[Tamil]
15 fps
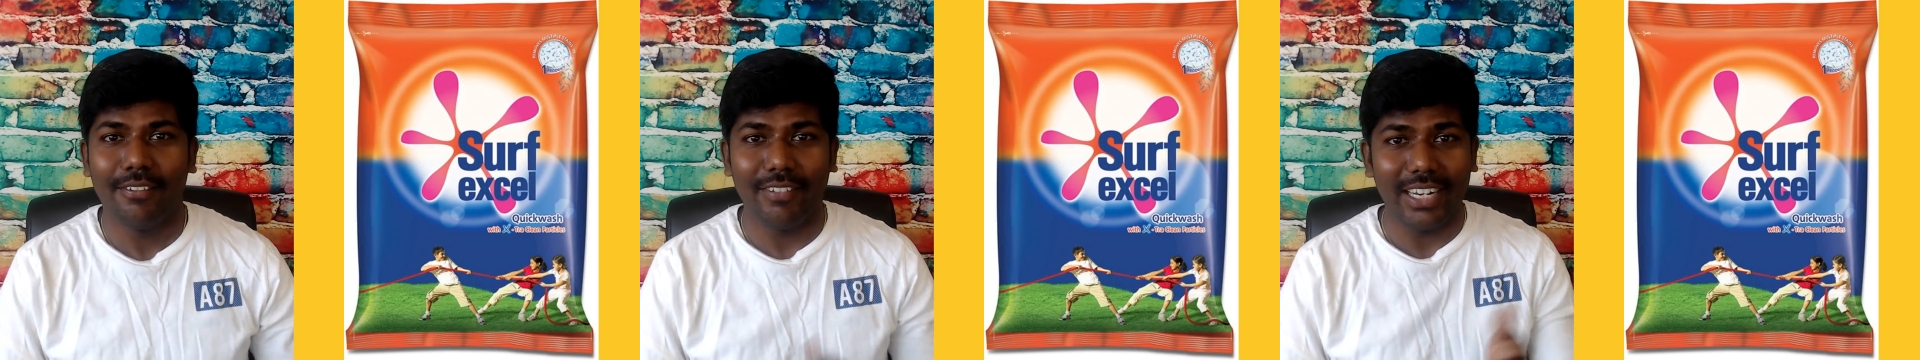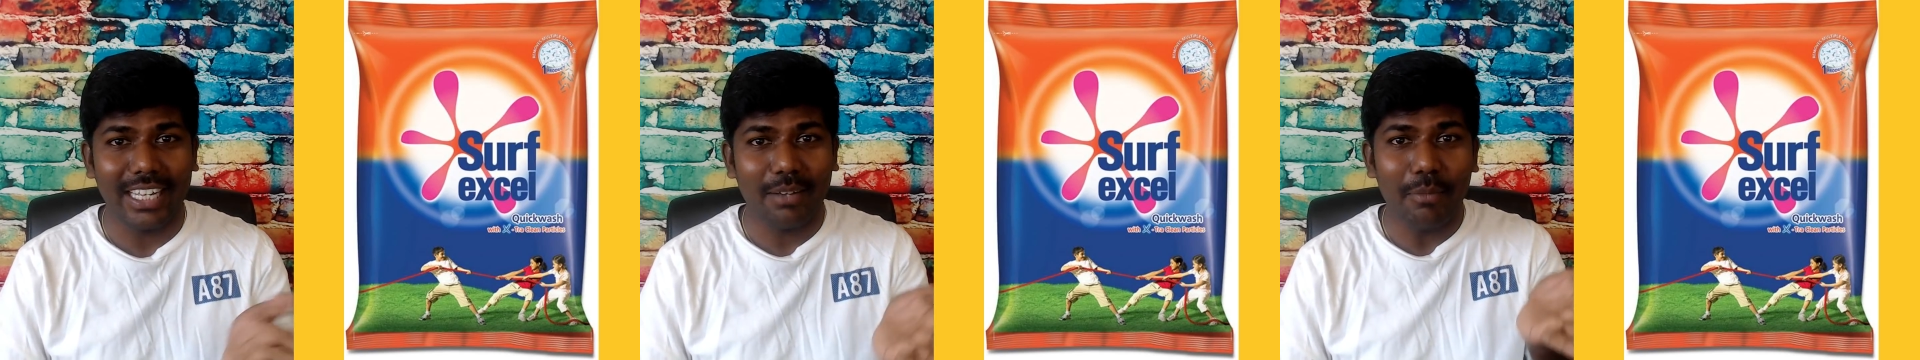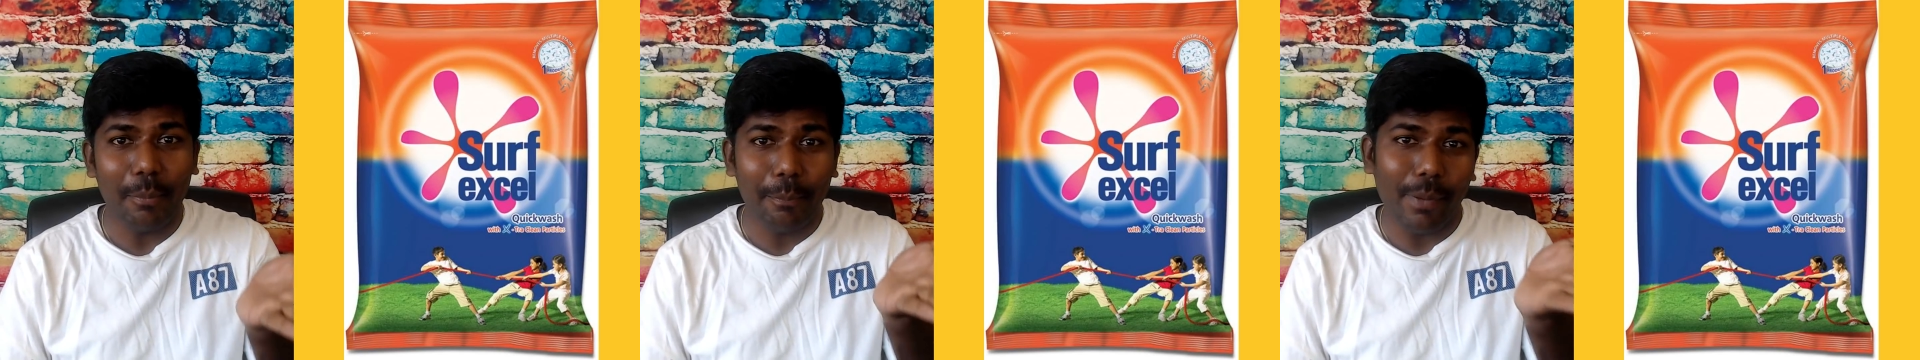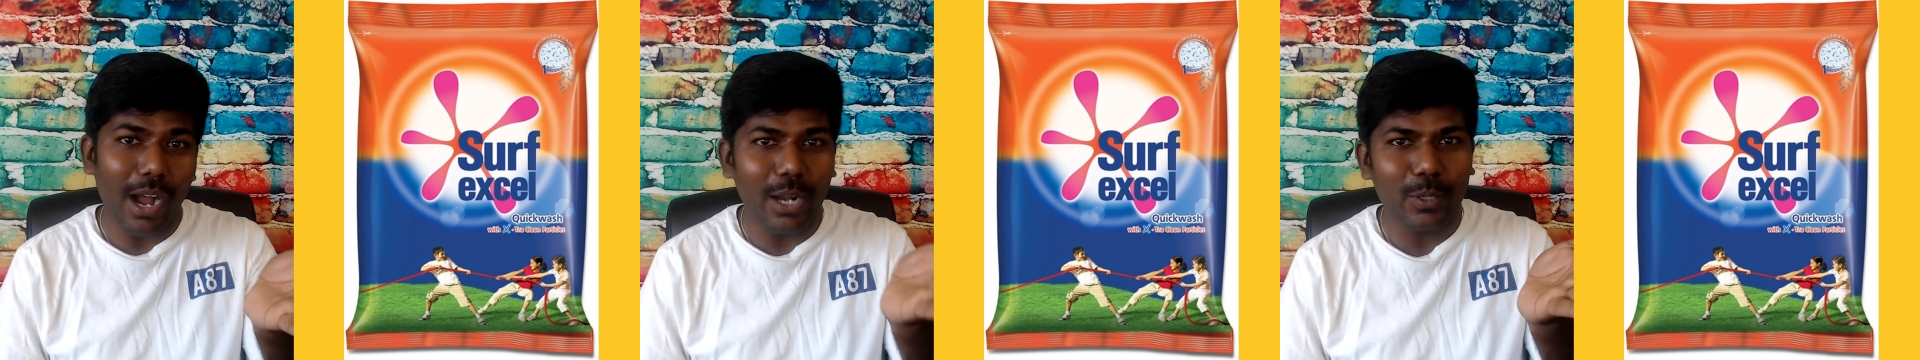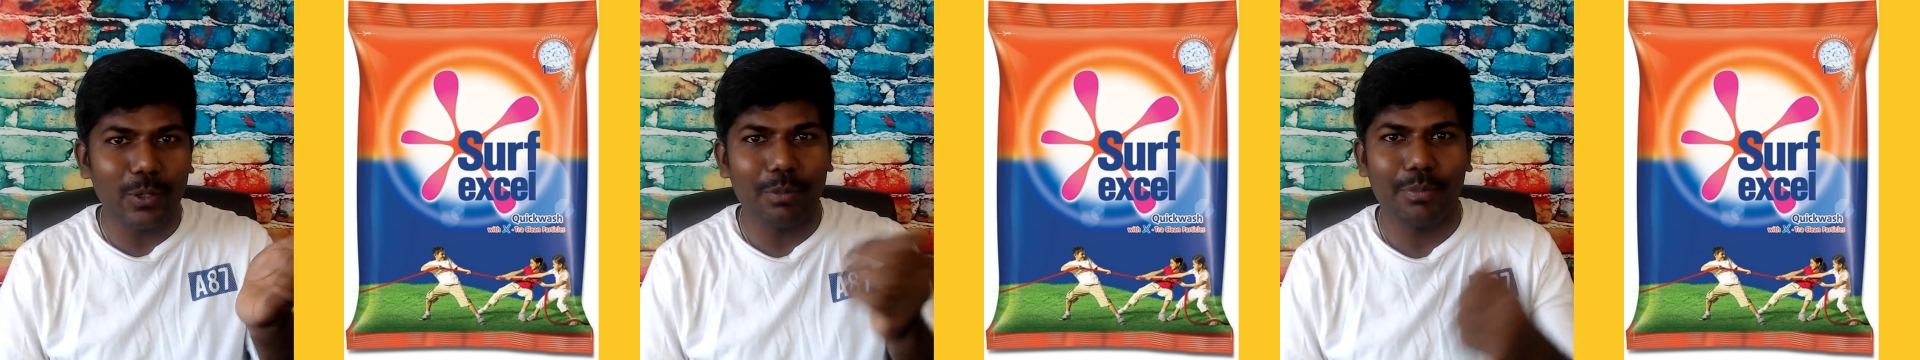வழக்கமாக
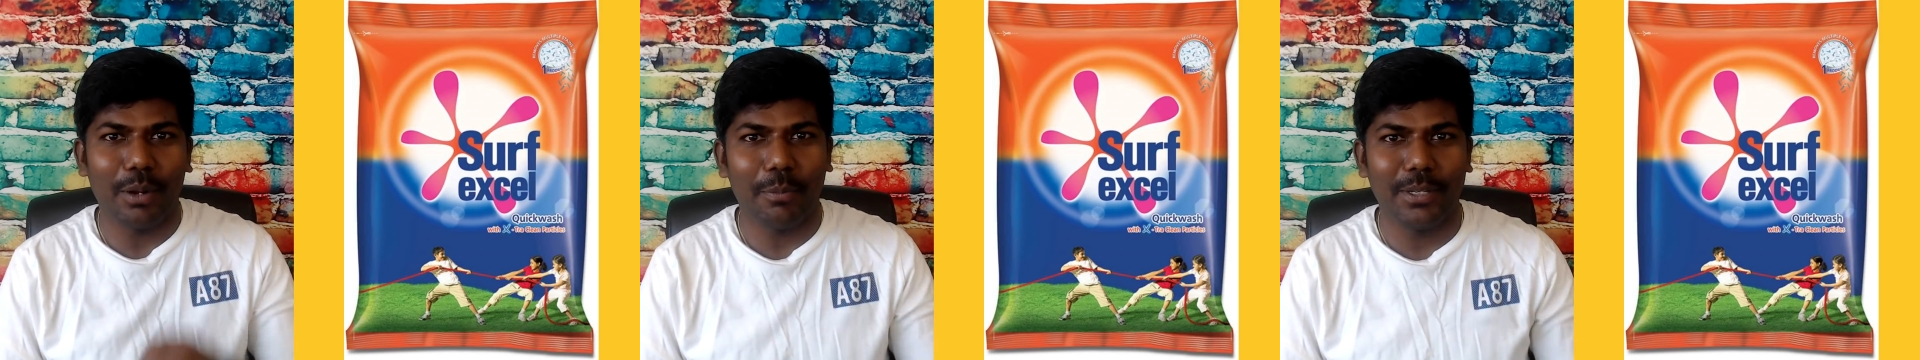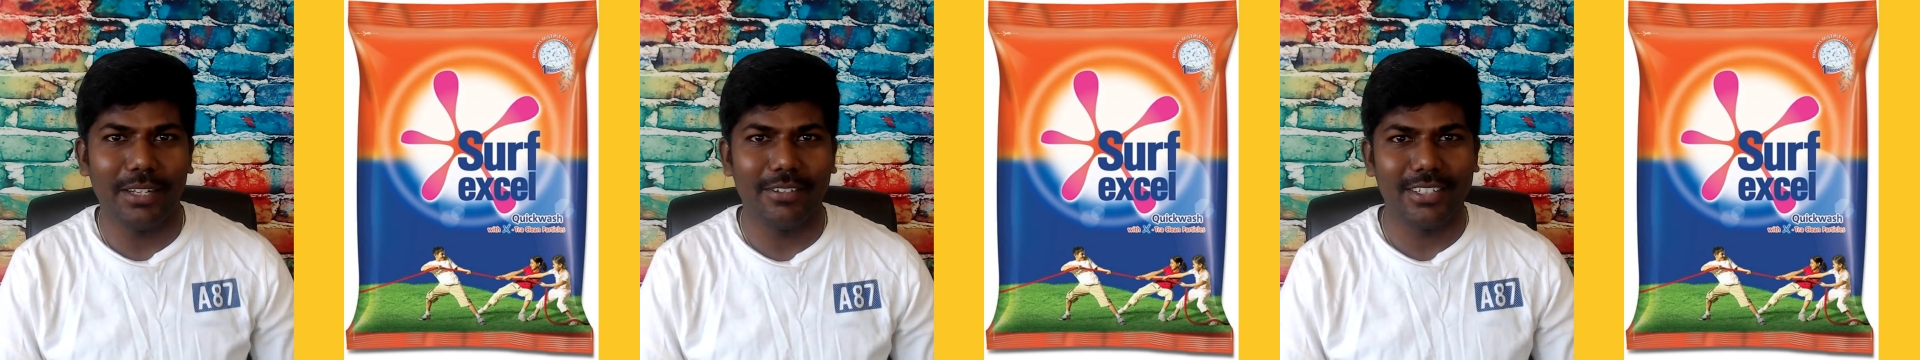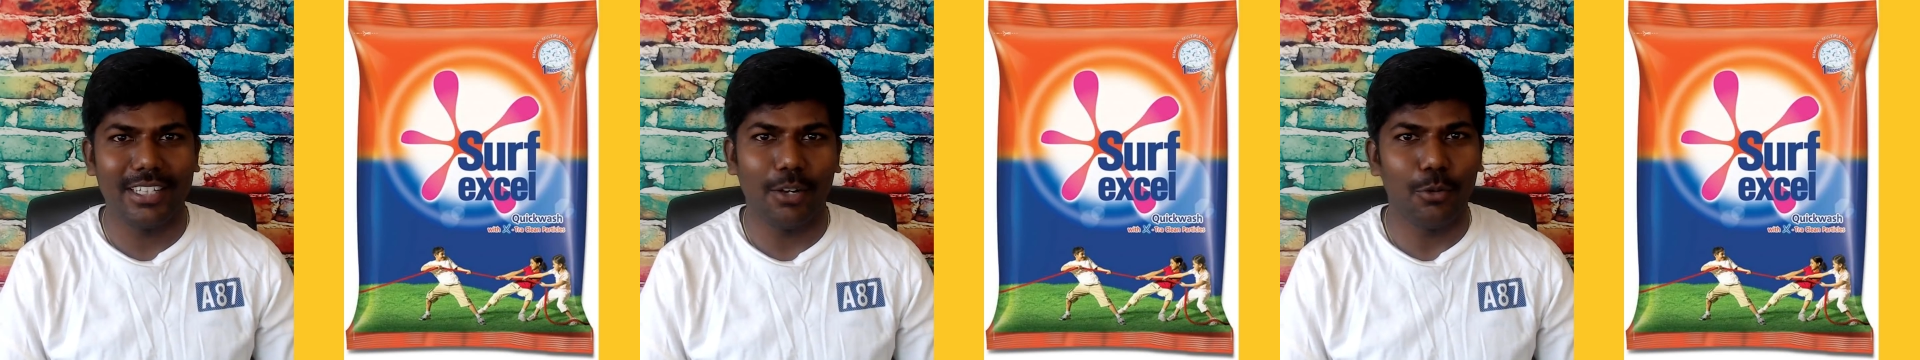பாலோட ப்ராப்பர்ட்டி வச்சு